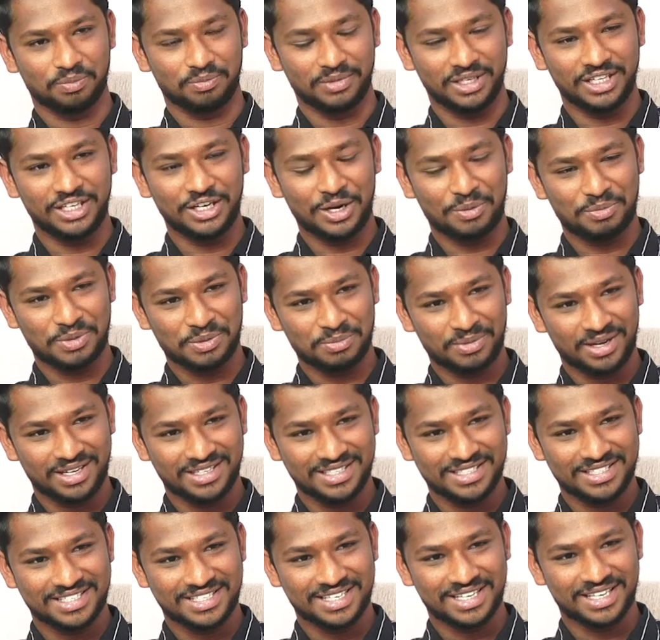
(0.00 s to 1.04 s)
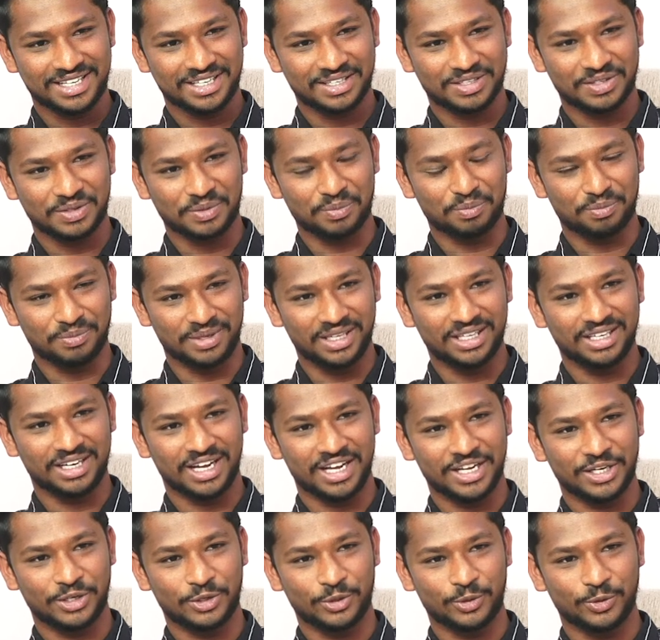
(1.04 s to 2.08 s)
మీరు అభిమానించే మీ
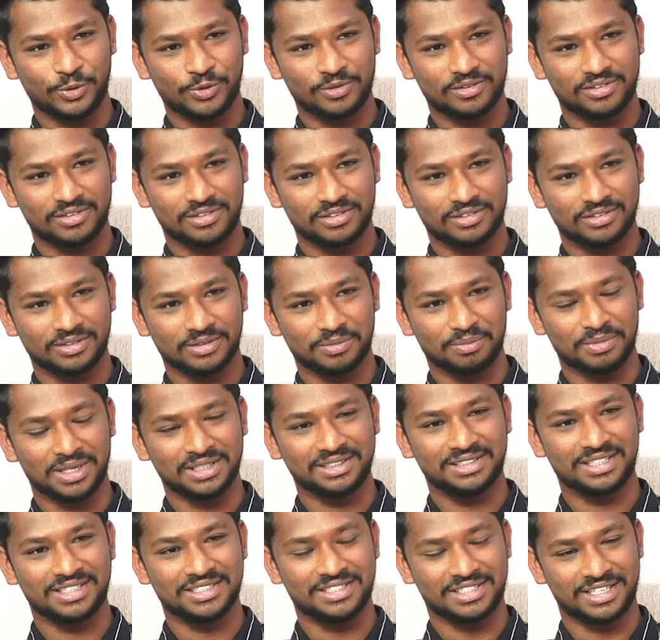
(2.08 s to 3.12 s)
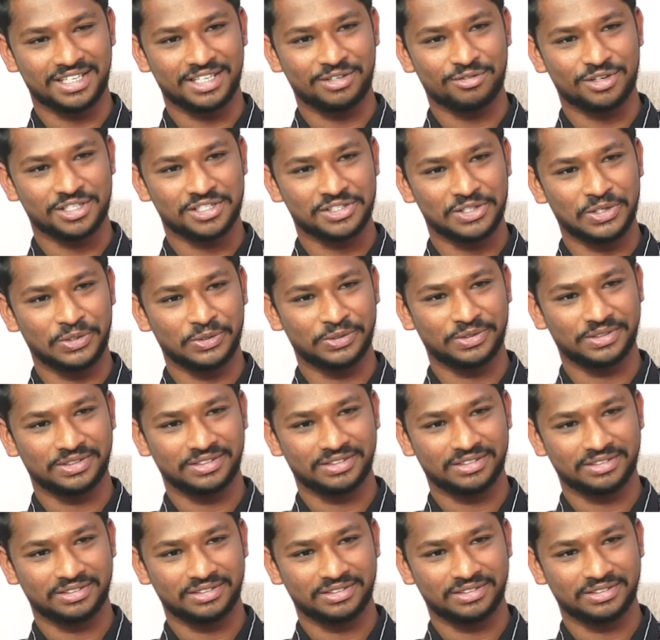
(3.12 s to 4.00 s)
నాయకుడు మంత్రి శ్రీనివాస్ గౌడ్